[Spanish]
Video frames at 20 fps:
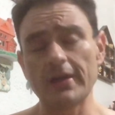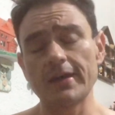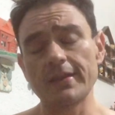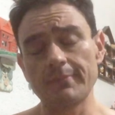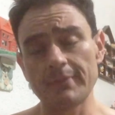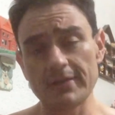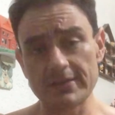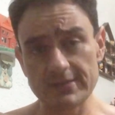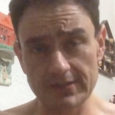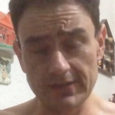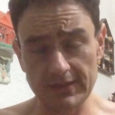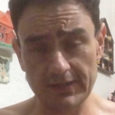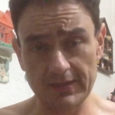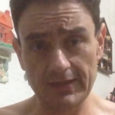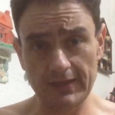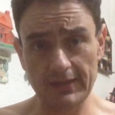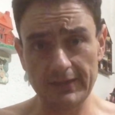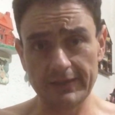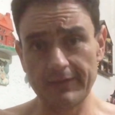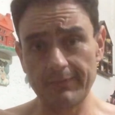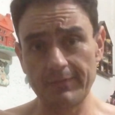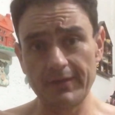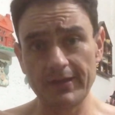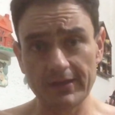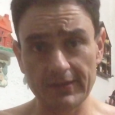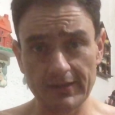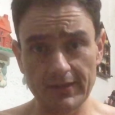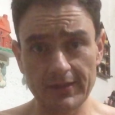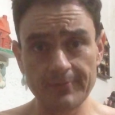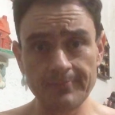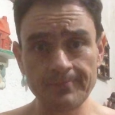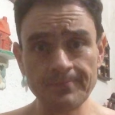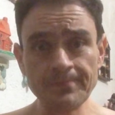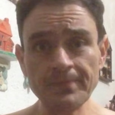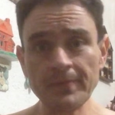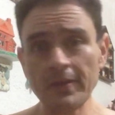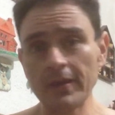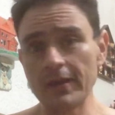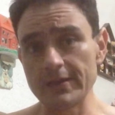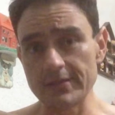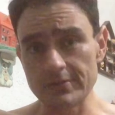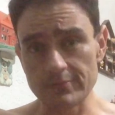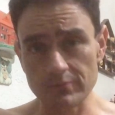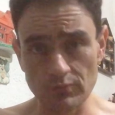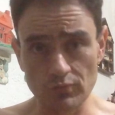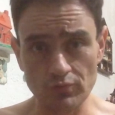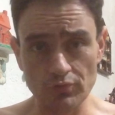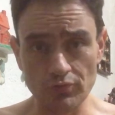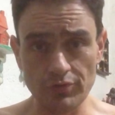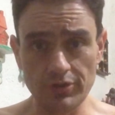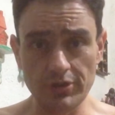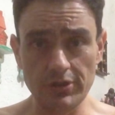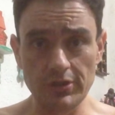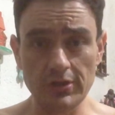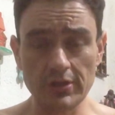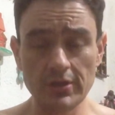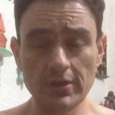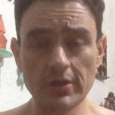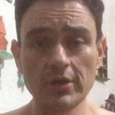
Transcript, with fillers: además de que el té verde es muy,